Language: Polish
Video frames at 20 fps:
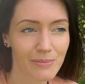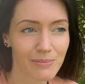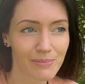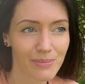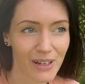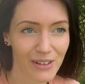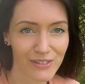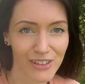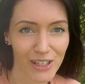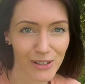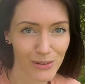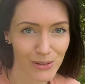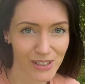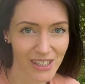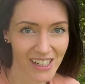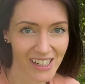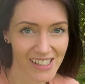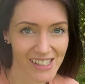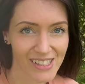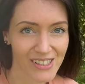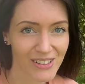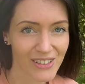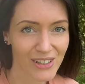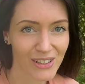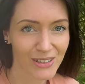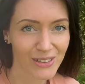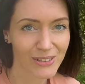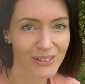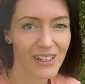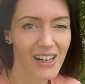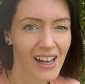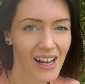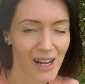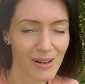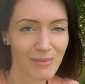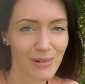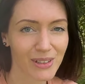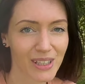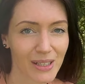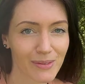pewnie już teraz z ogrodu, a
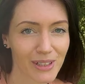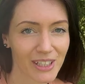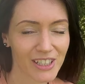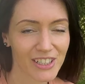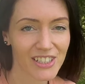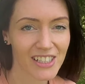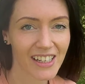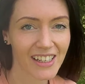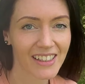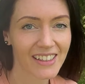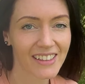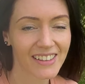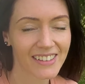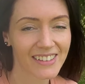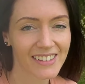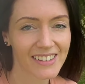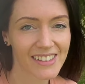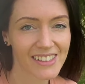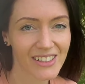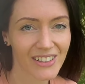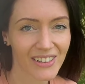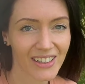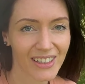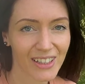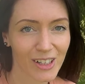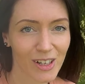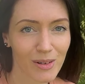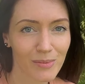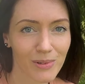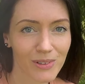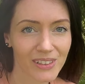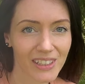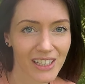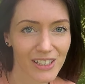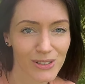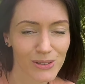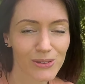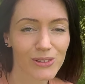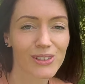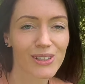potem jeszcze y, z kolejnego
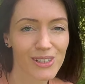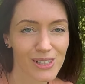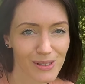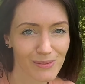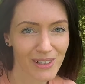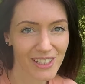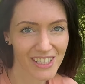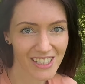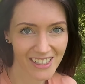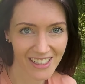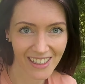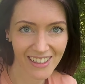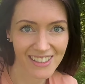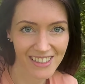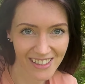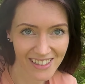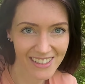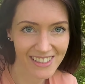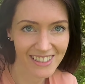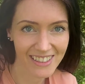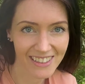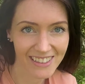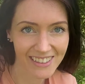montażu. Do zobaczenia, cześć!